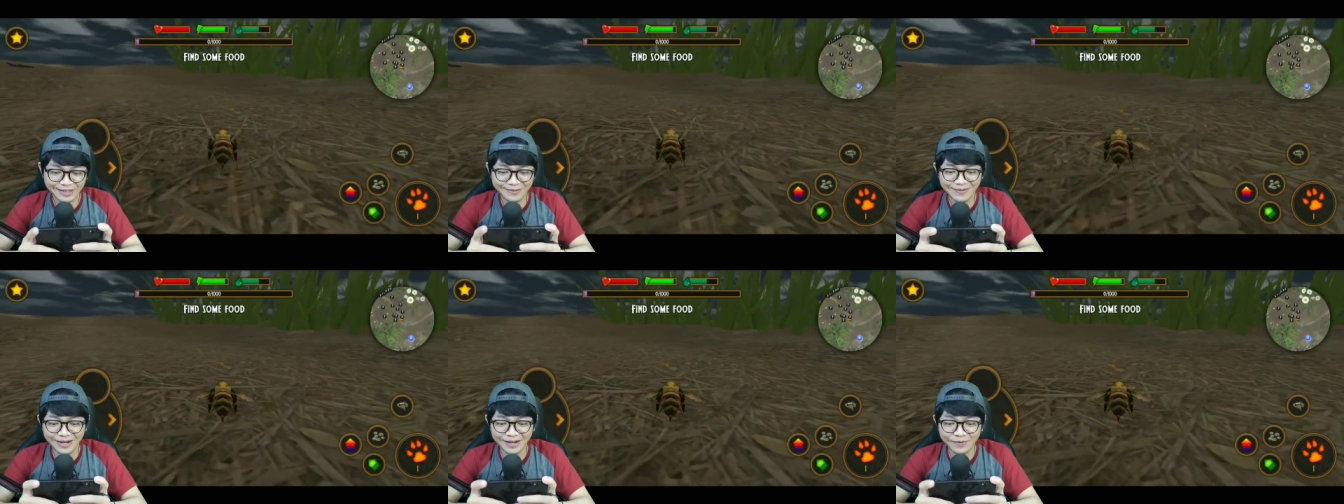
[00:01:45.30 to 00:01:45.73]

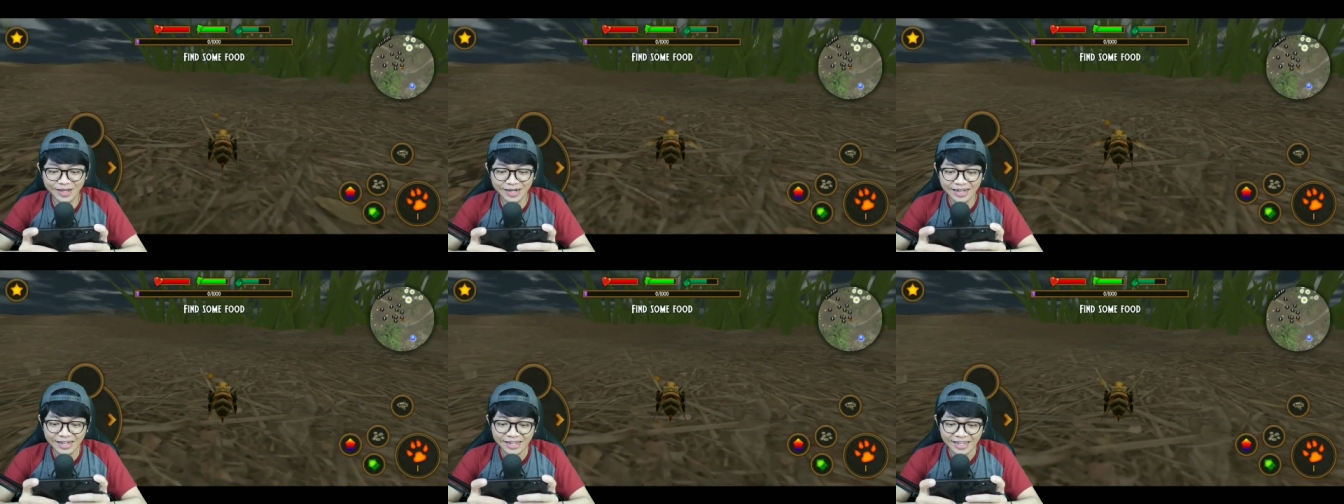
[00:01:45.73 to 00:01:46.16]
teman-teman.
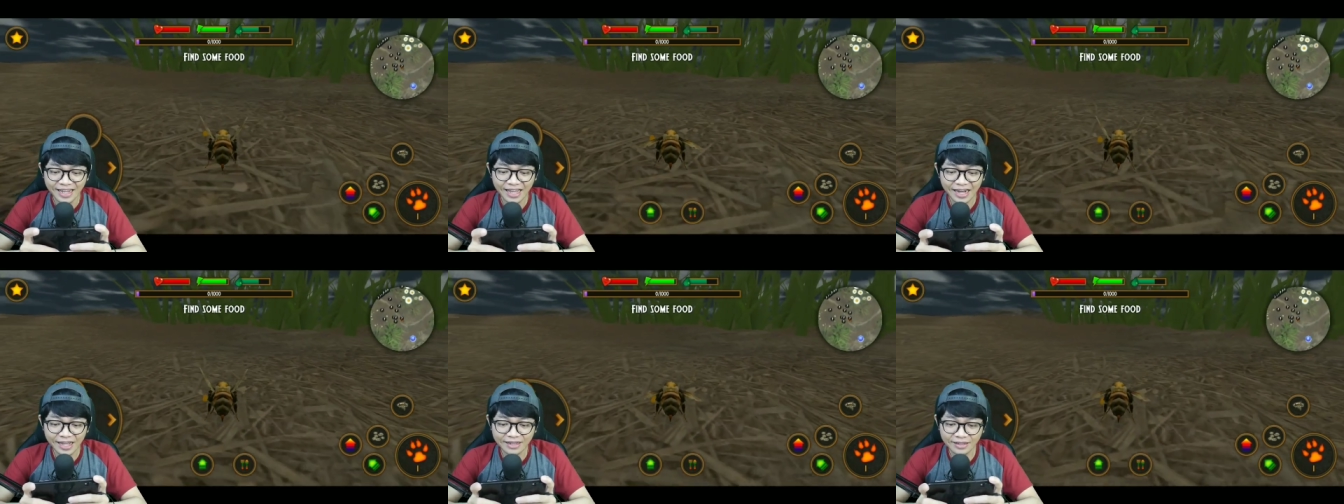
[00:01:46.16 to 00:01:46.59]

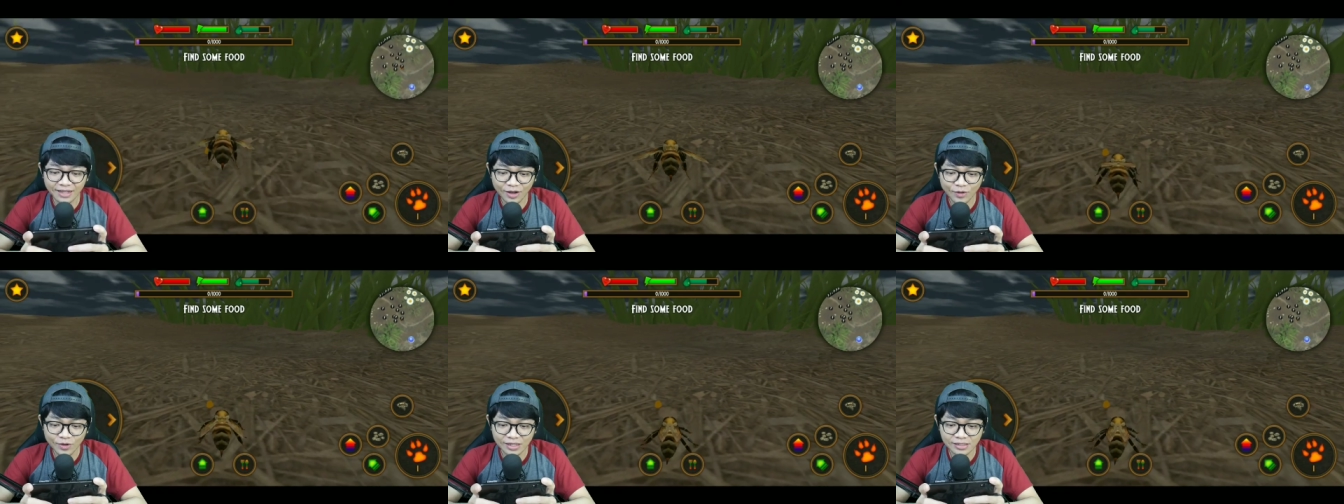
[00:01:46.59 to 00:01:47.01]
Kalian
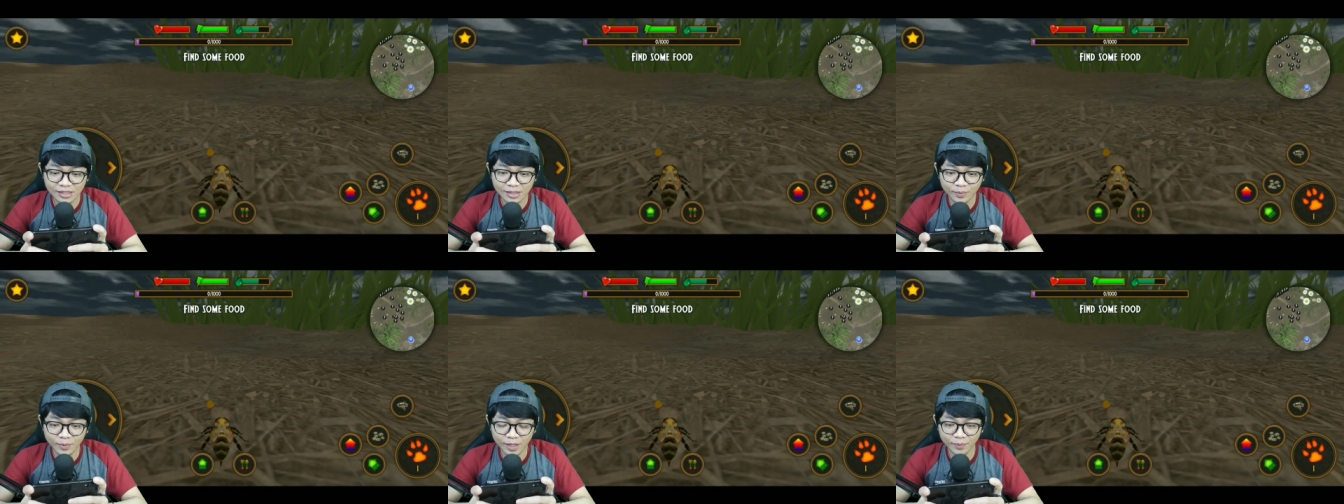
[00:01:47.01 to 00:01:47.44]
tahu gak sih
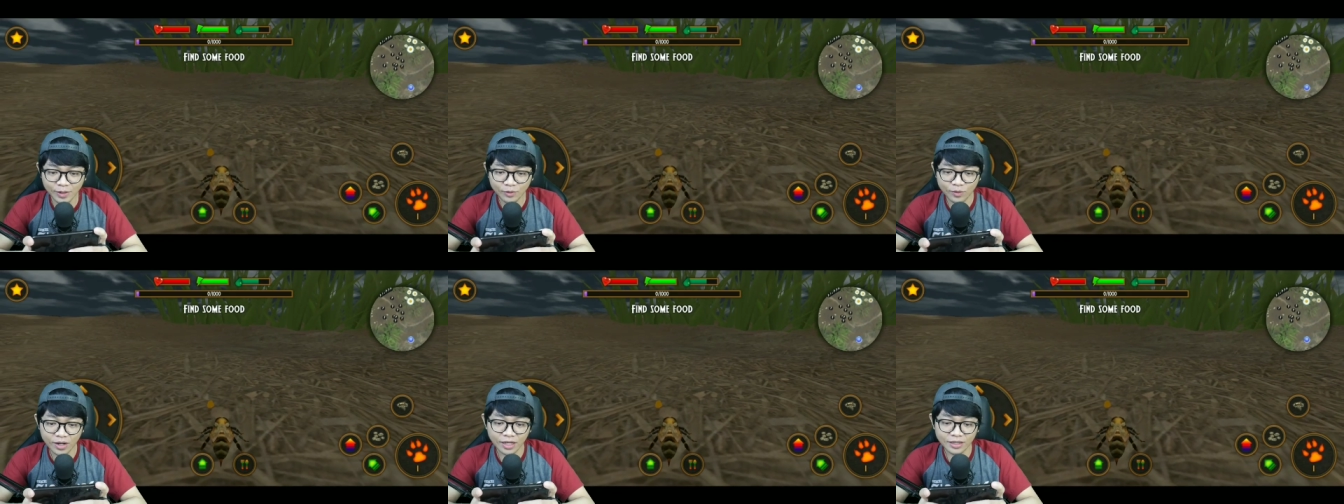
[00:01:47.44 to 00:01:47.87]
teman-teman?
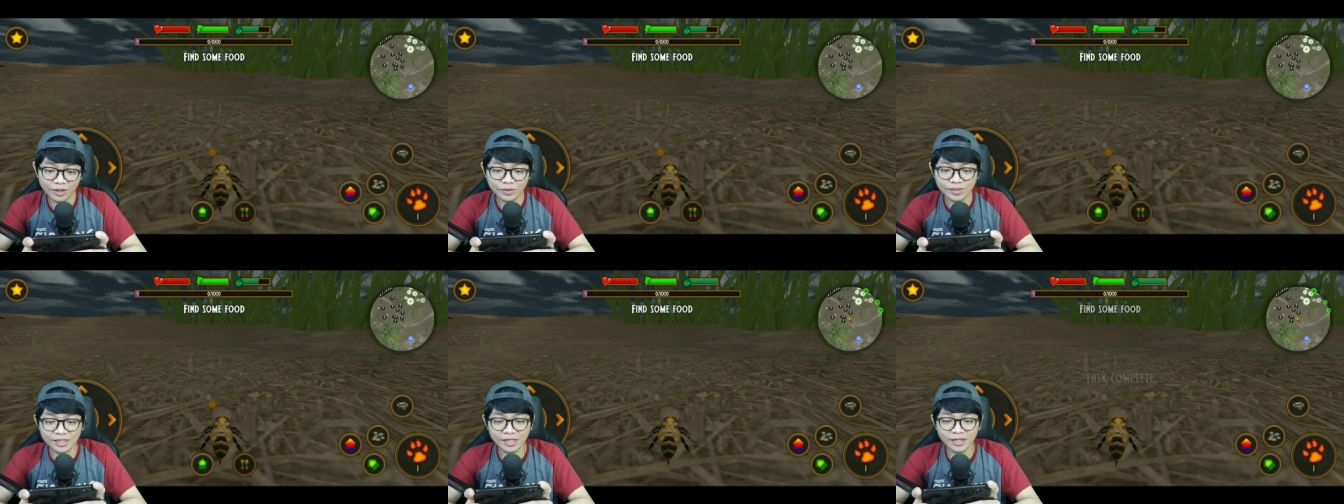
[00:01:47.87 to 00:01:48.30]
Gue nggak
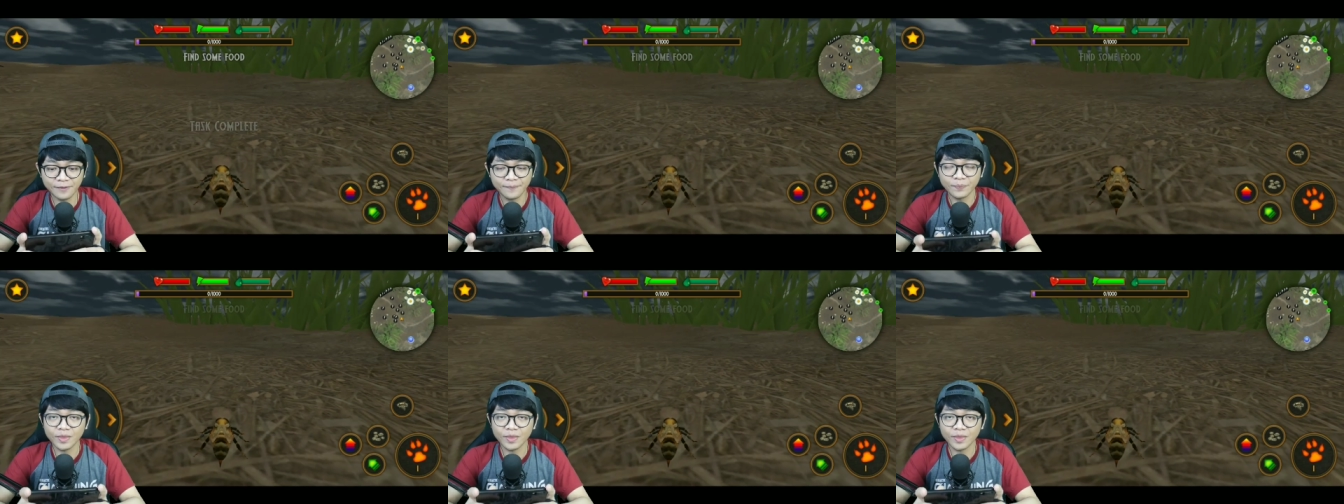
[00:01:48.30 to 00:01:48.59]
tahu sih.